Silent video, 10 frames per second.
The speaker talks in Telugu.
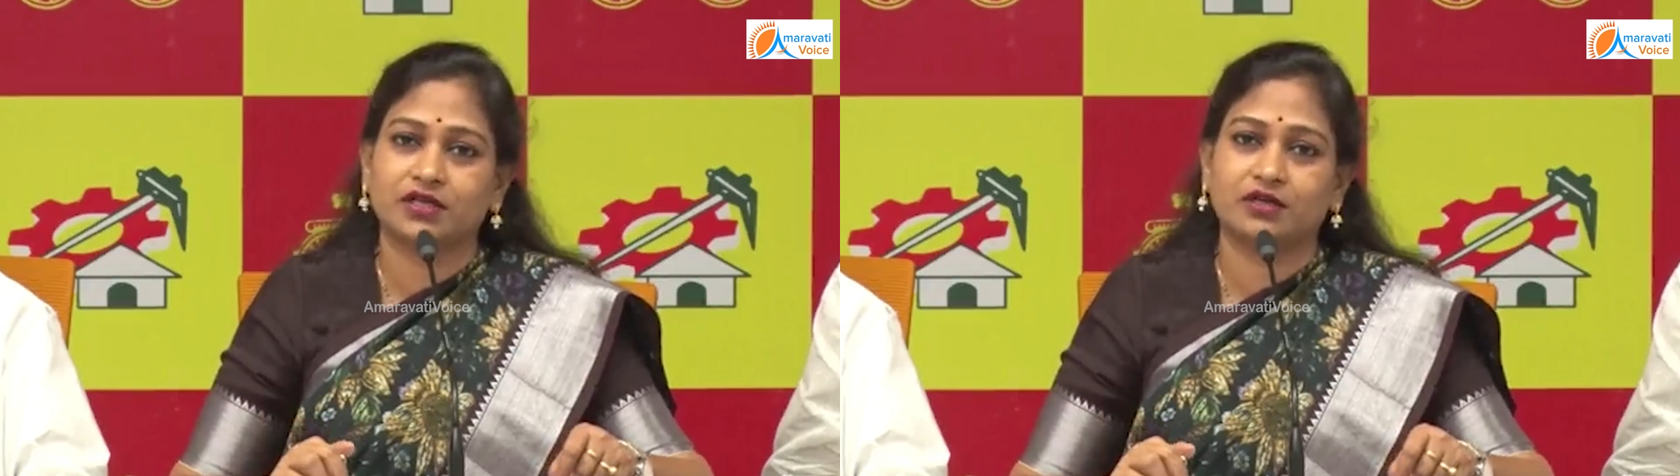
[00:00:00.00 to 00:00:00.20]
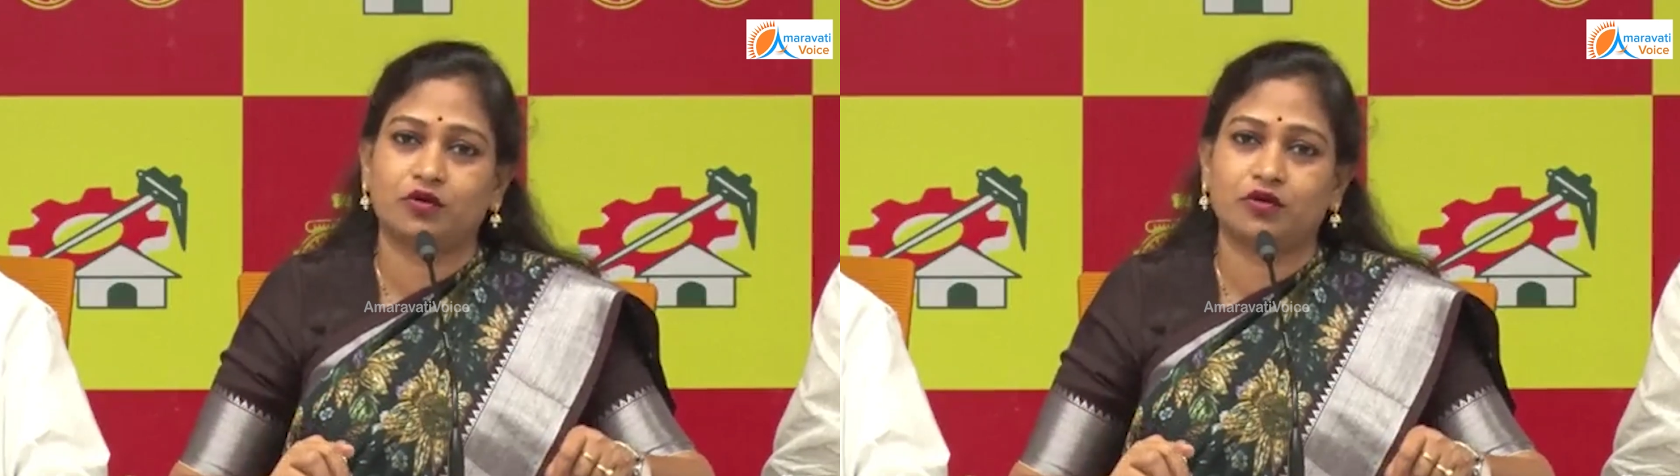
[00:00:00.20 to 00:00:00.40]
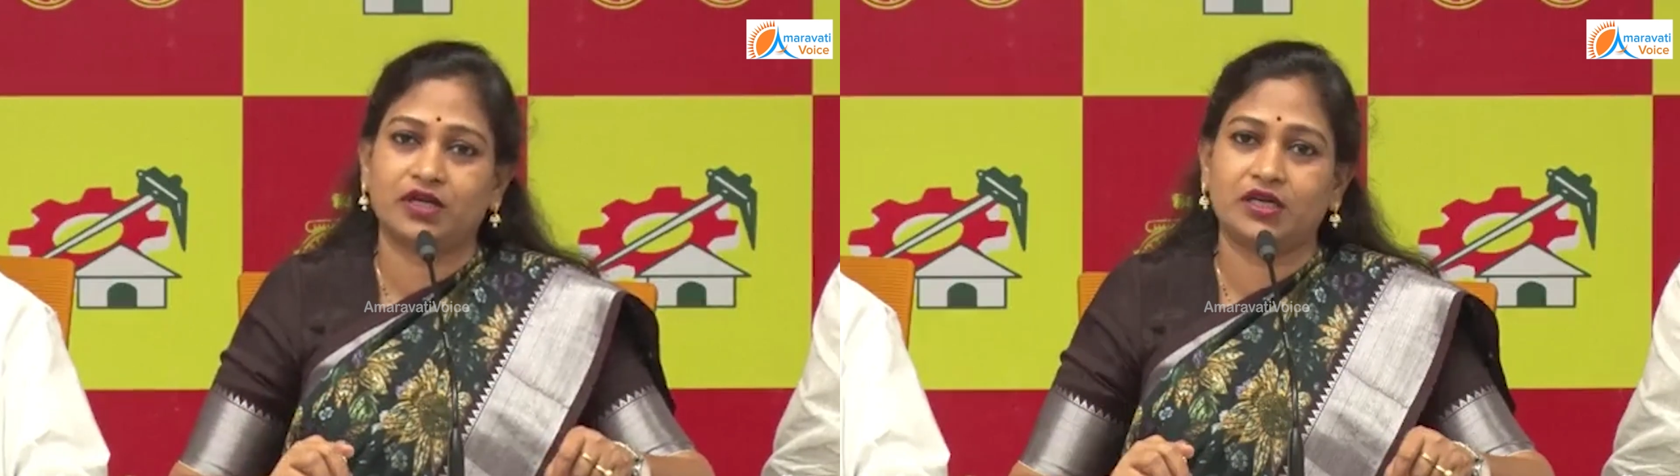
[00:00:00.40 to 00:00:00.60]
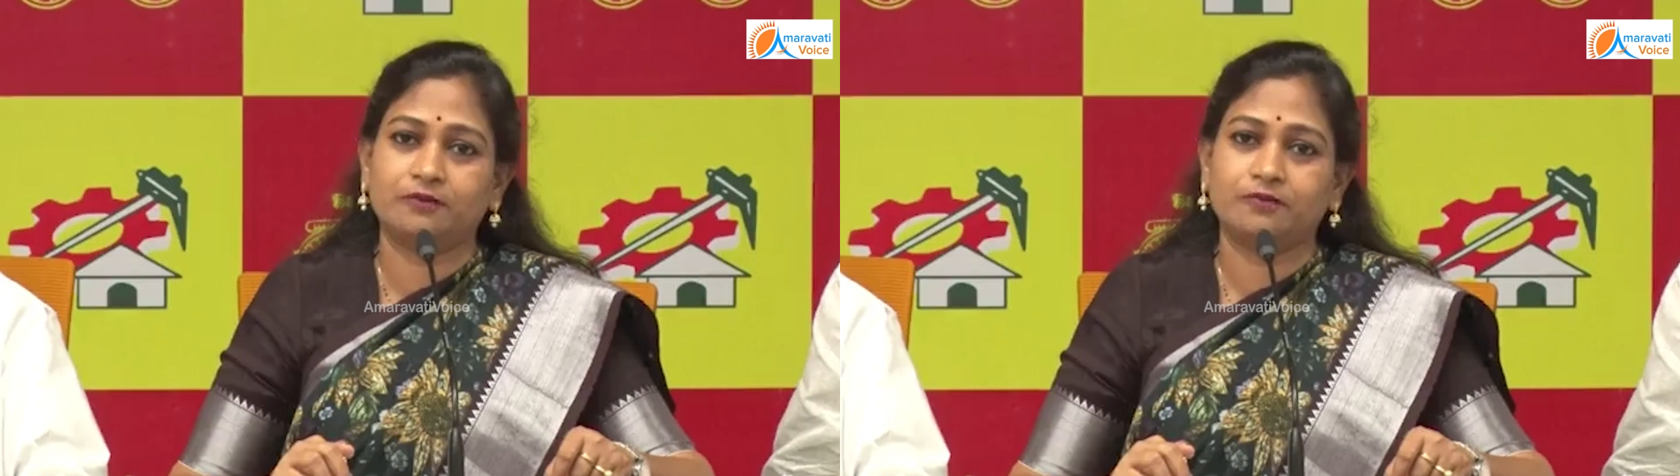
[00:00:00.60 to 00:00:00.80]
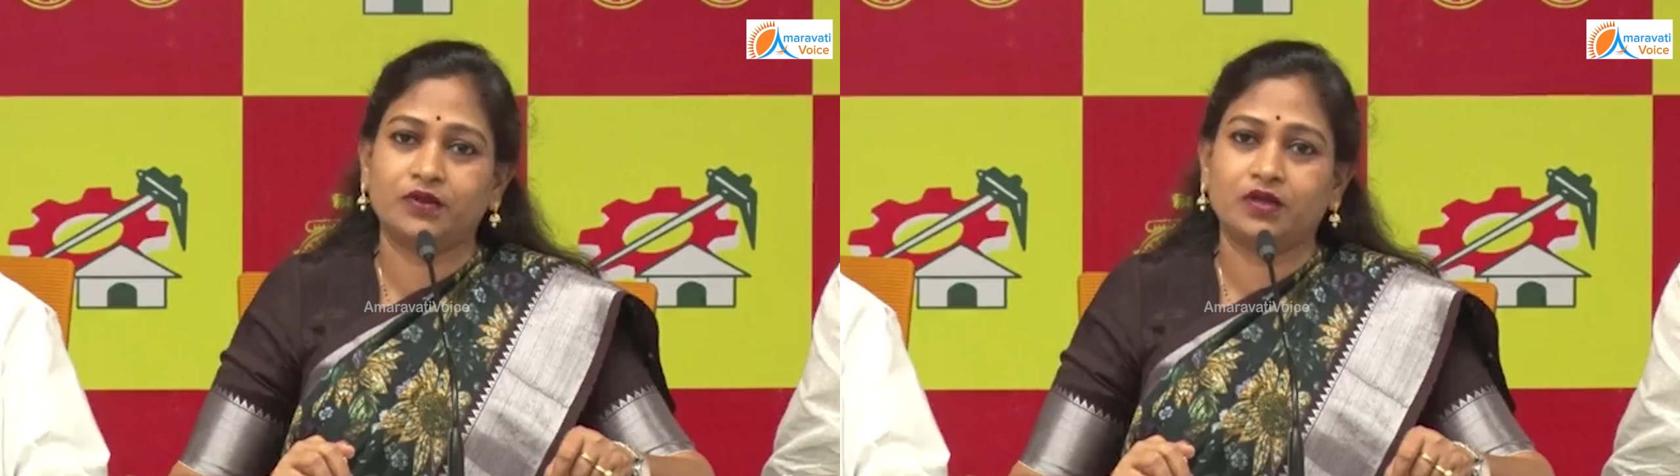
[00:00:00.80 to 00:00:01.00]
జగన్మోహన్ రెడ్డి
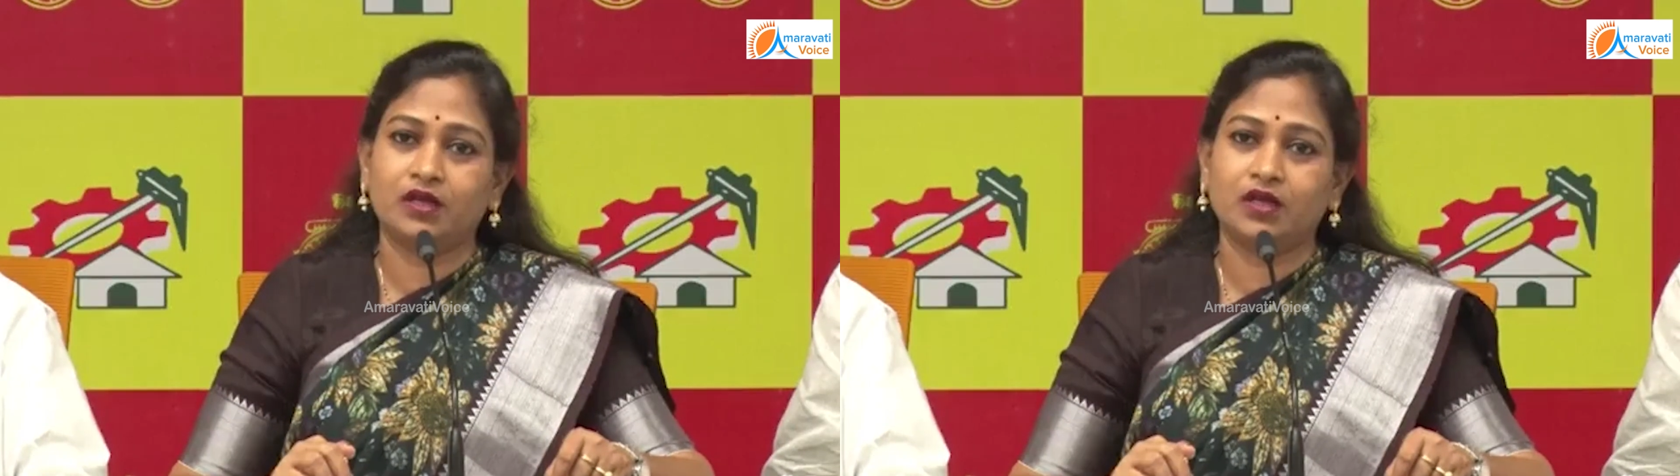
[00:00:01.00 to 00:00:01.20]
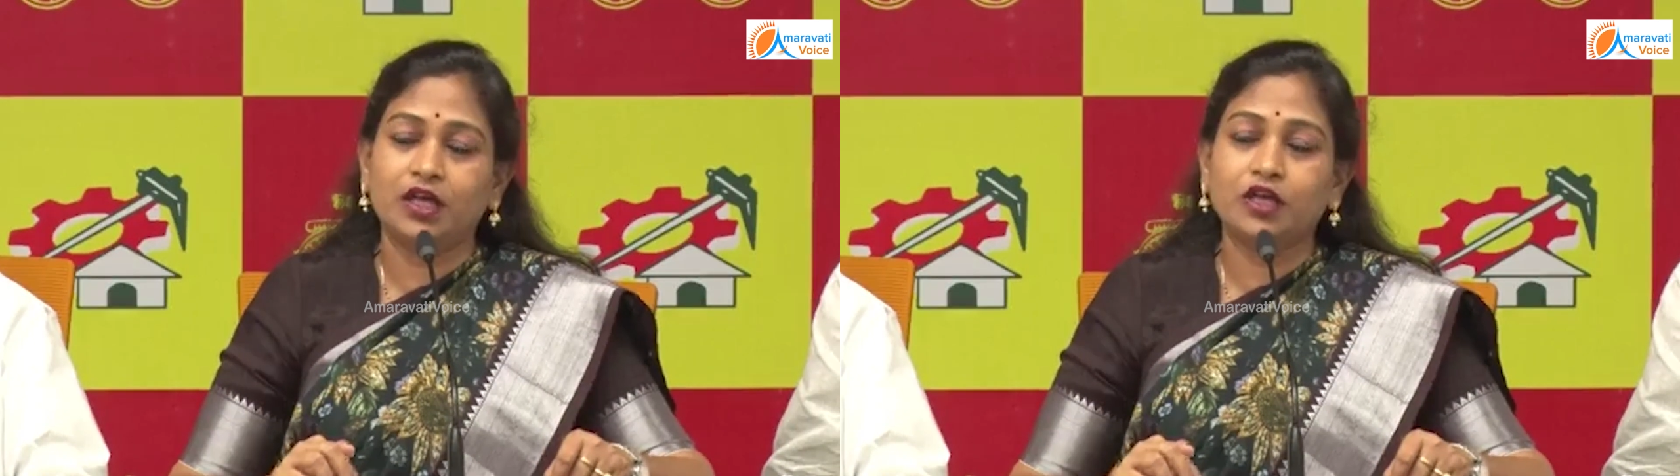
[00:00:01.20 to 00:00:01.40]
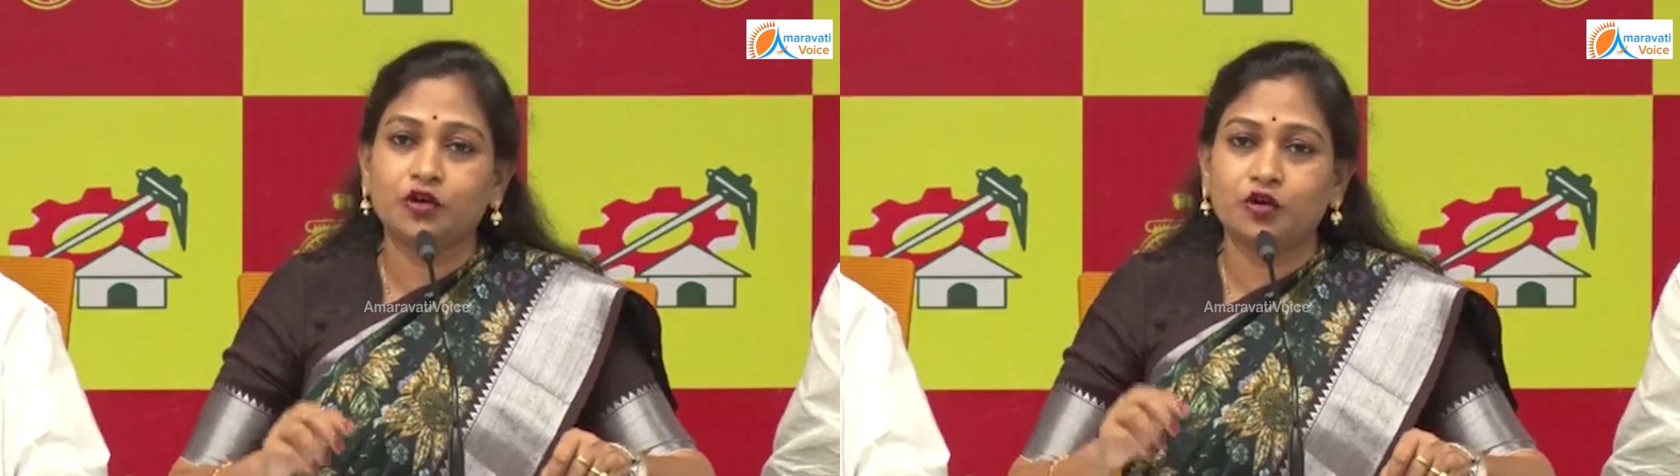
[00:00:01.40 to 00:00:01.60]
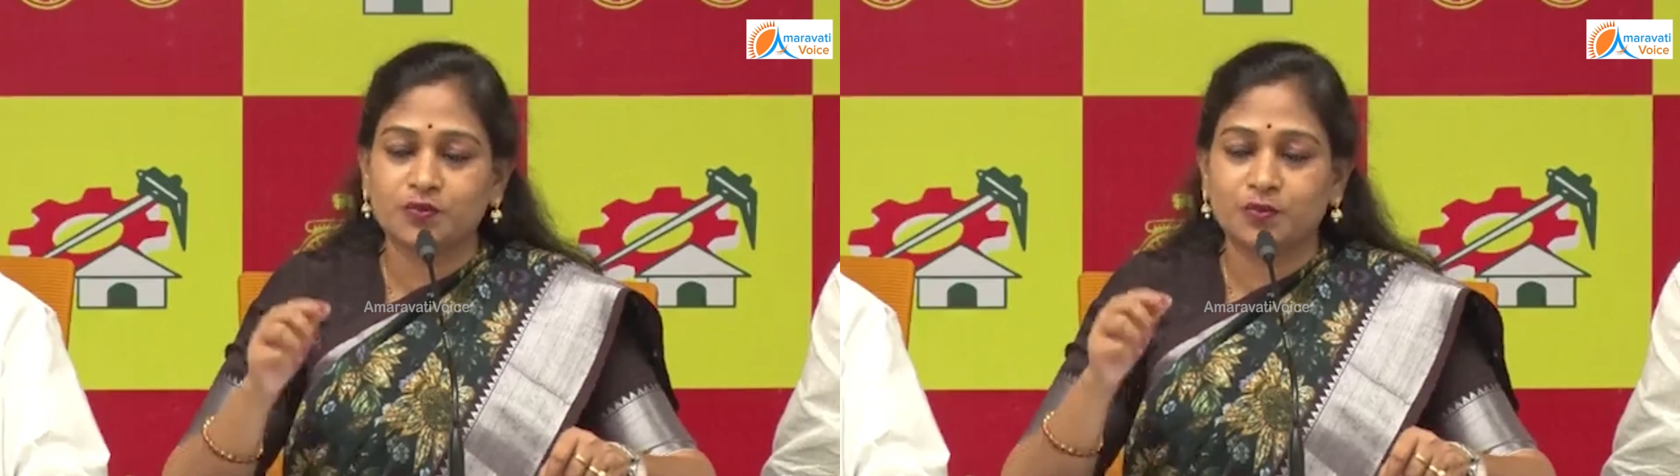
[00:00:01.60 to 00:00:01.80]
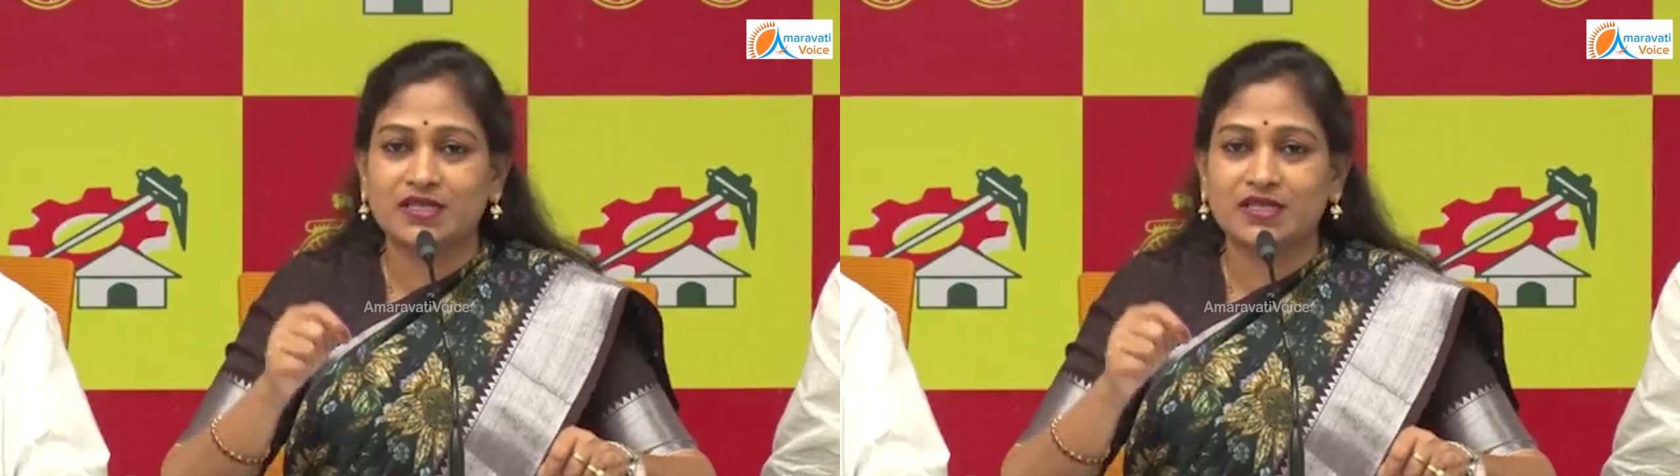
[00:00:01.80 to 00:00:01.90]
ఈరోజు